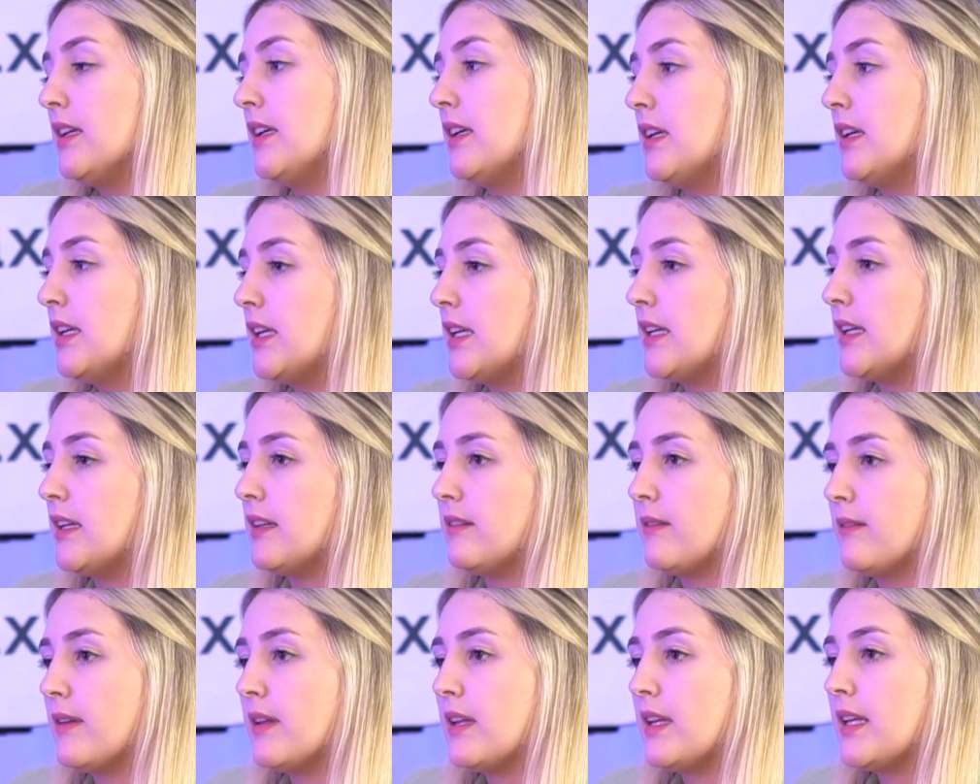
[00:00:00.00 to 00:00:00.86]

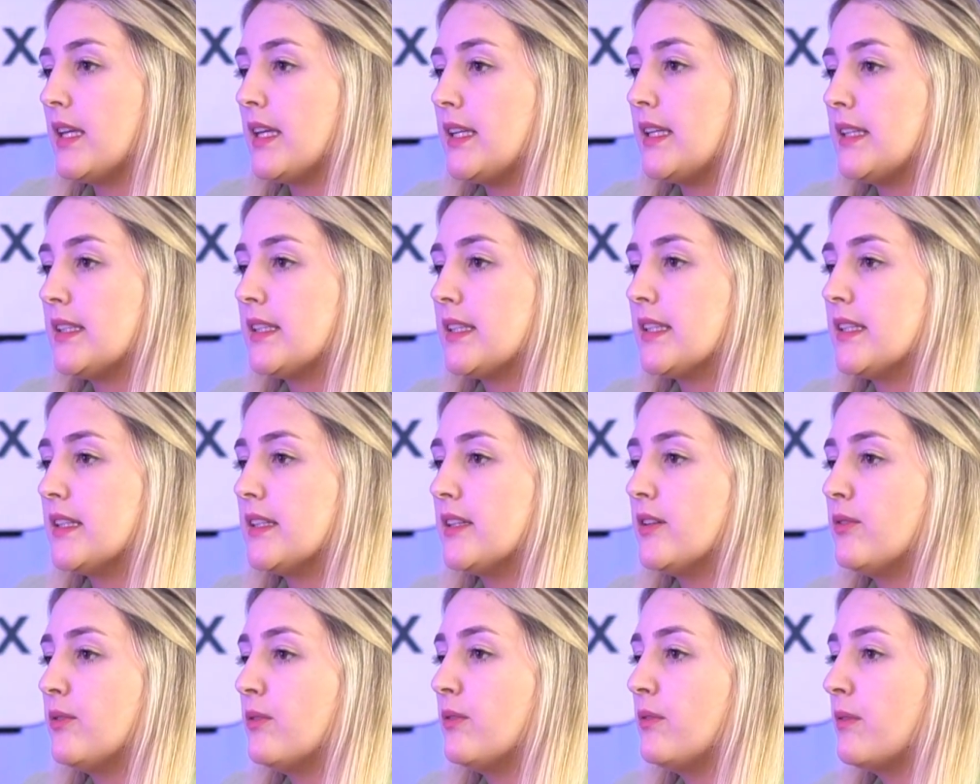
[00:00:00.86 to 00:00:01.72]
Chocado.
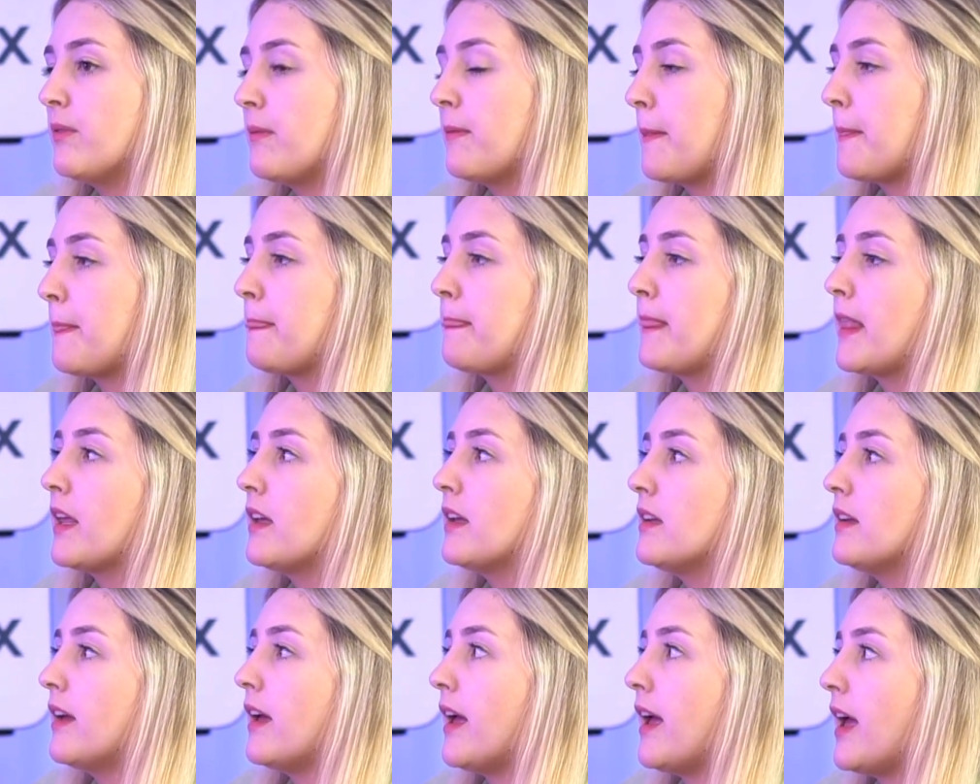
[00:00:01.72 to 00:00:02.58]
Então,
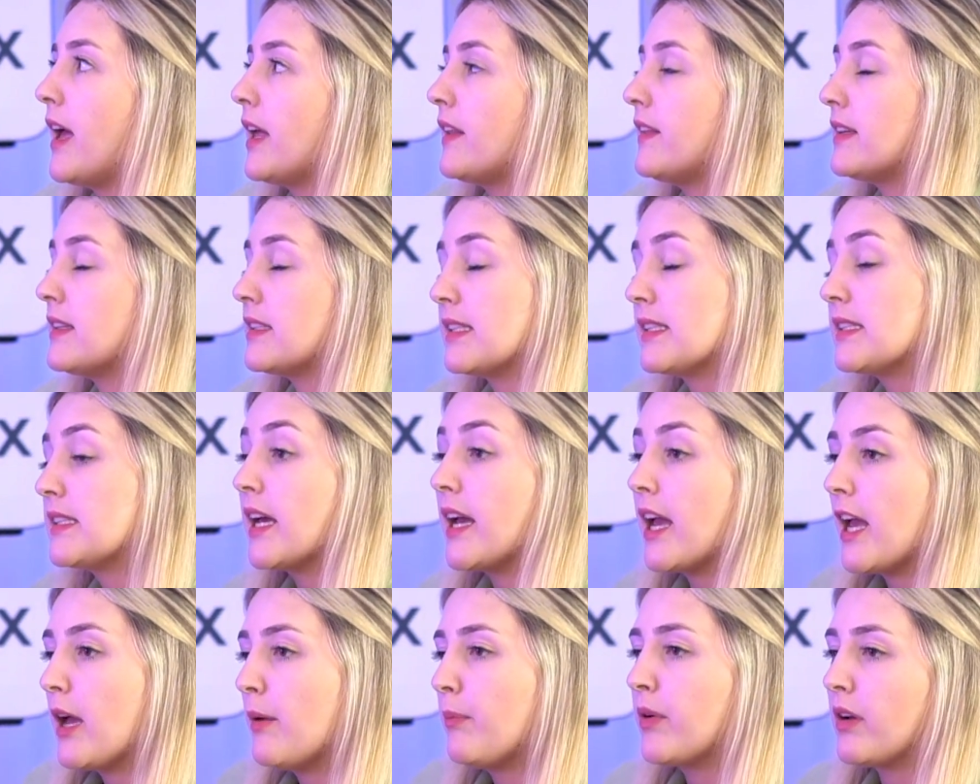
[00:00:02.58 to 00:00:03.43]
é, desde essa
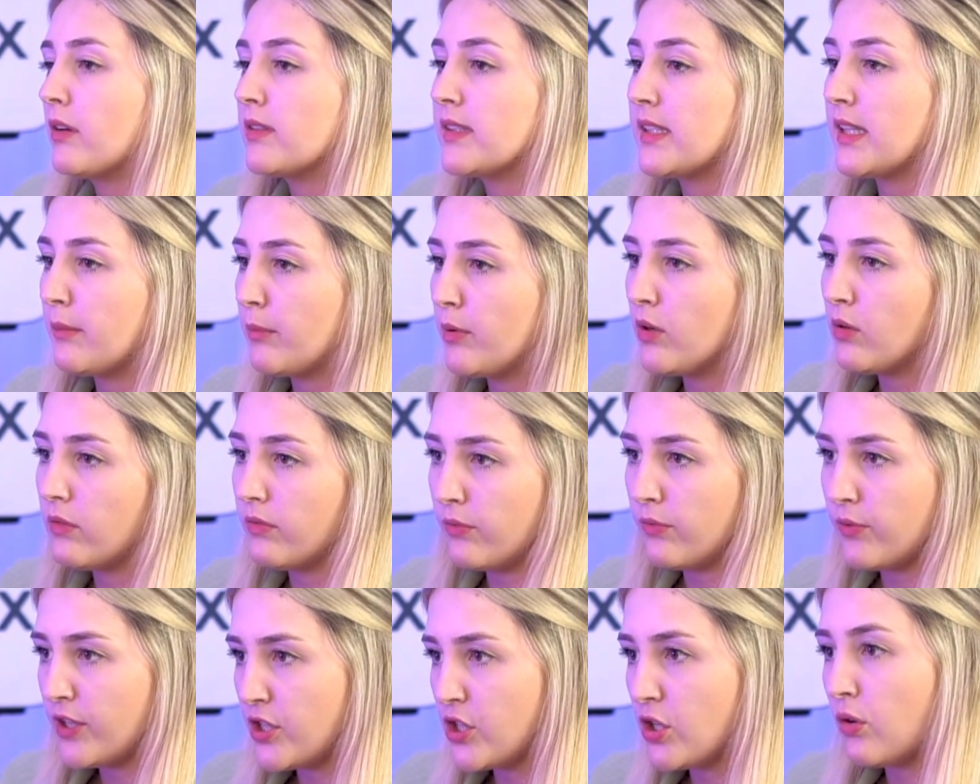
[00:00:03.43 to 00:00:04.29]
época eu sempre
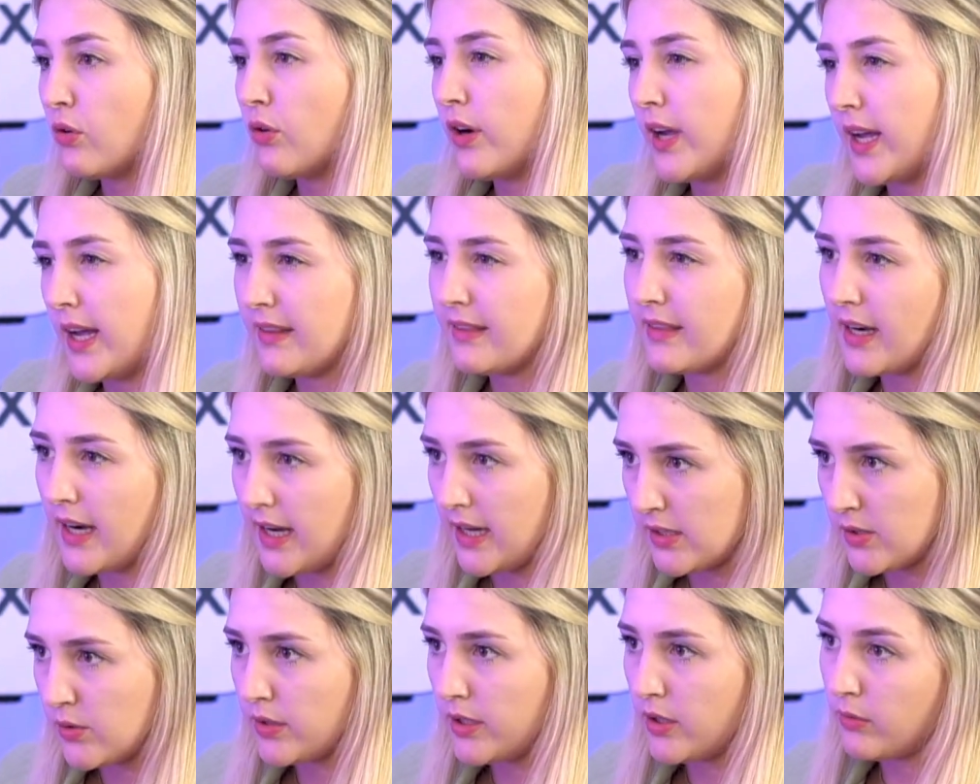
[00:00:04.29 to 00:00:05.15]
fui de correr
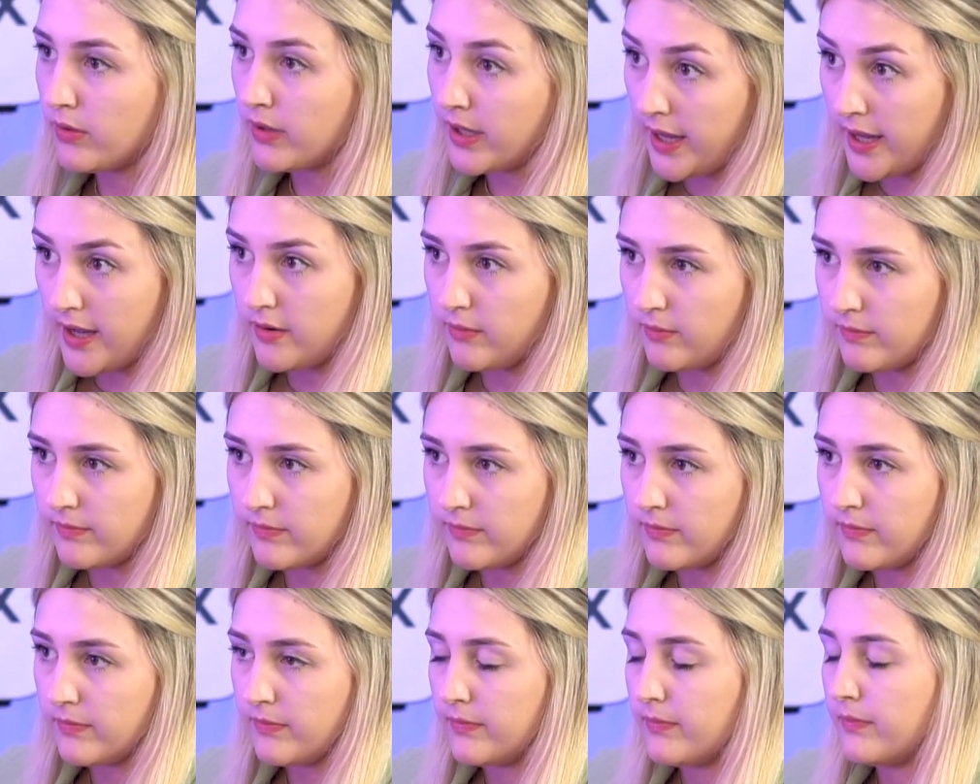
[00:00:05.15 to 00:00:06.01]
atrás do que eu quero.
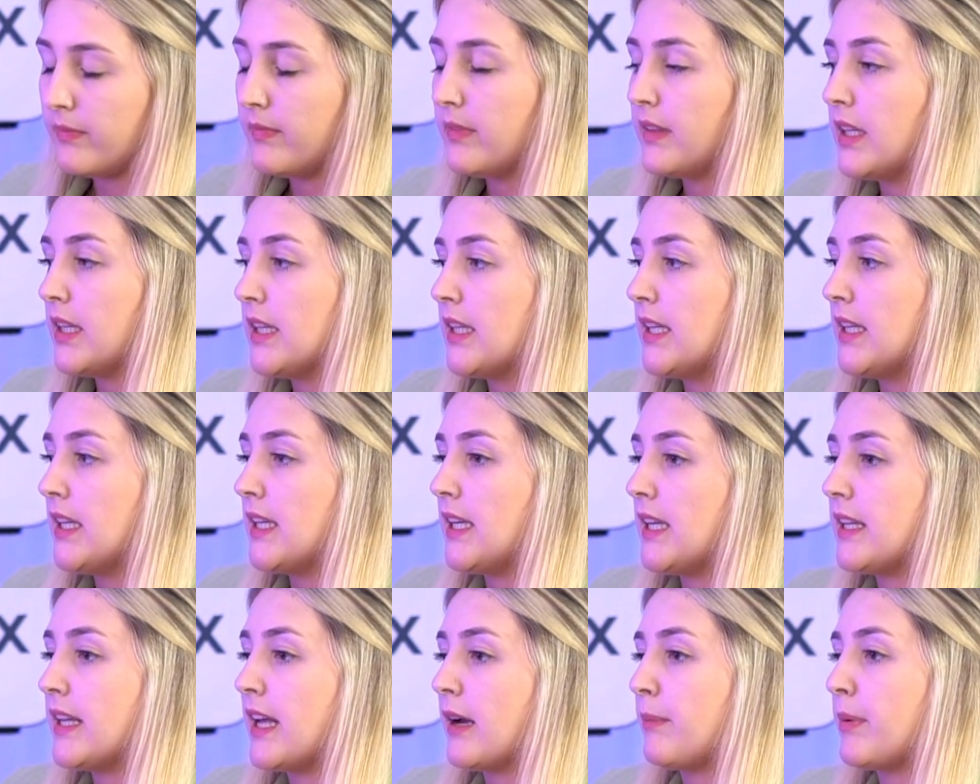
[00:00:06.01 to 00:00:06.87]
Uhum.
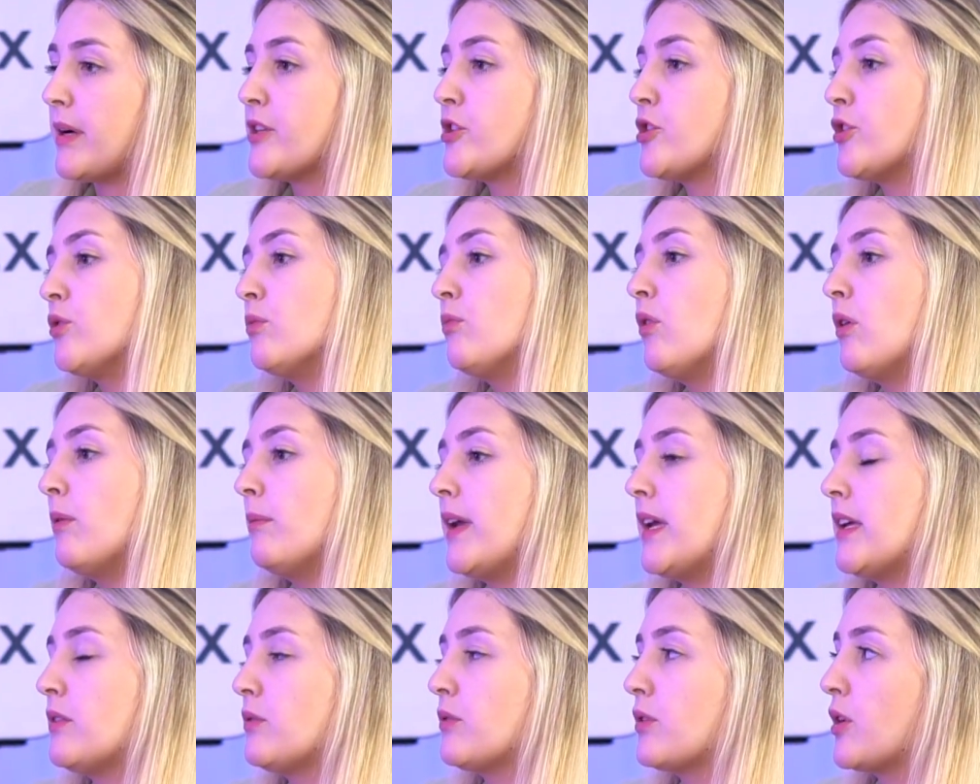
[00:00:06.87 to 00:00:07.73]
E daí, a partir do
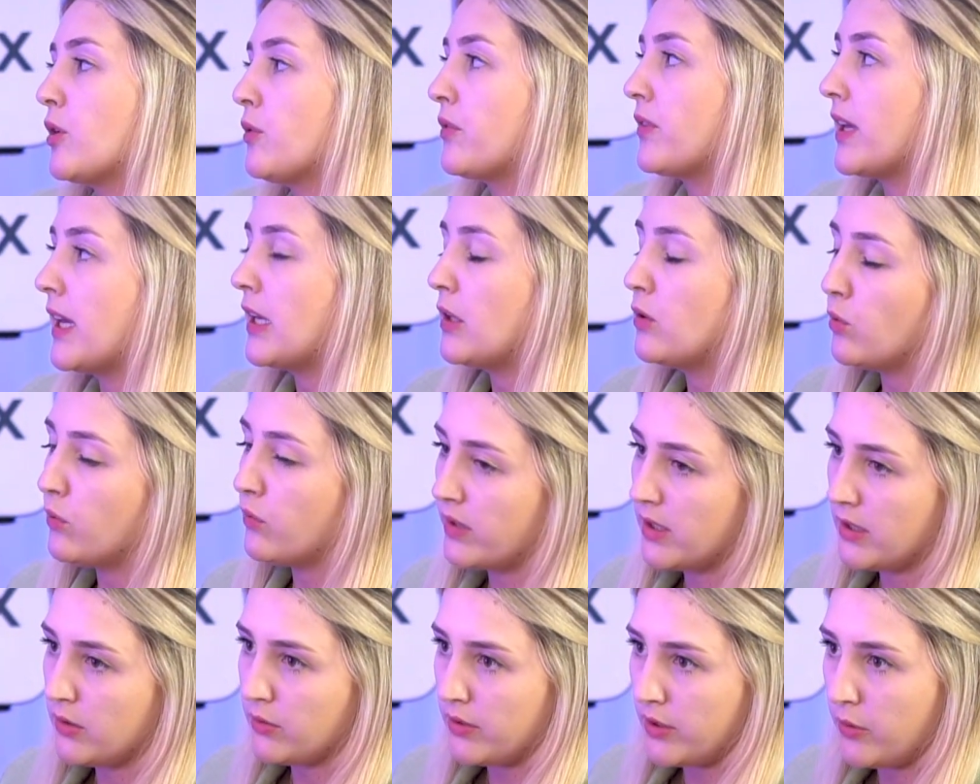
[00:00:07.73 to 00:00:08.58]
momento que eu fiquei em
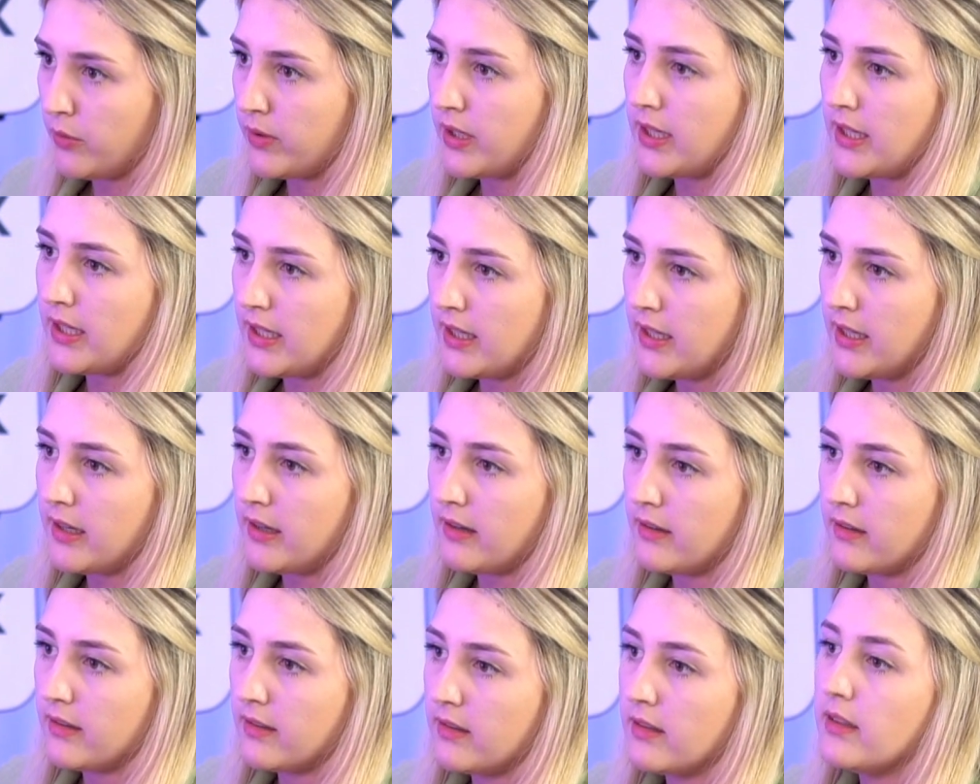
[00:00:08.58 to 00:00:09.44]
dúvida do que eu queria,
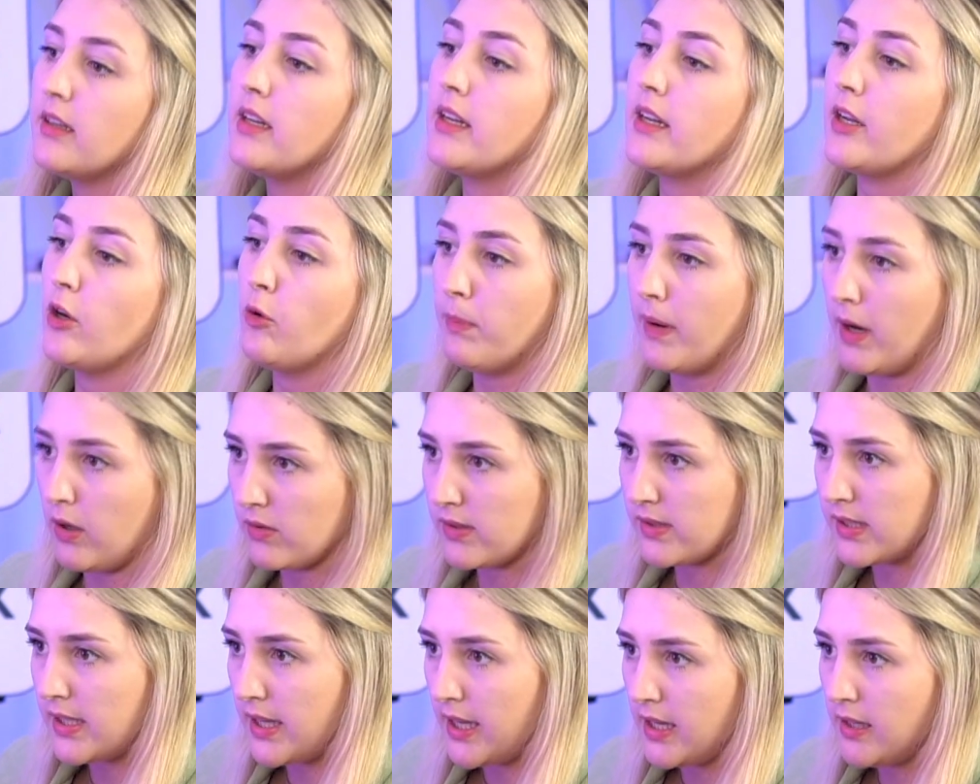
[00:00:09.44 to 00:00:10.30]
eu
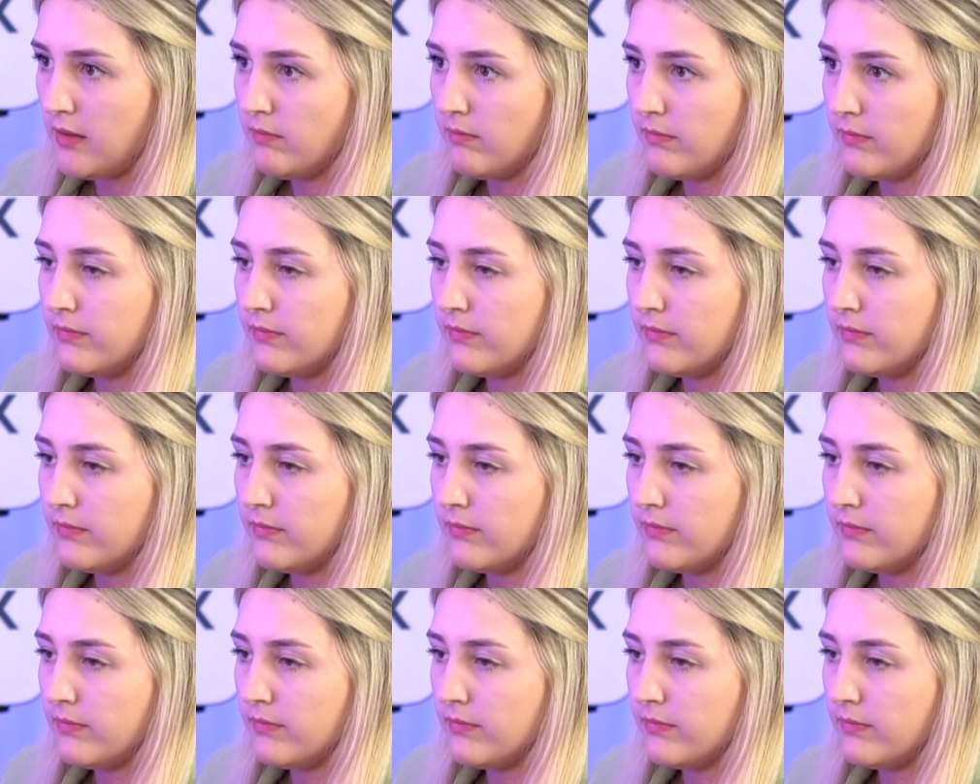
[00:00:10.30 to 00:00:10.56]
pausei,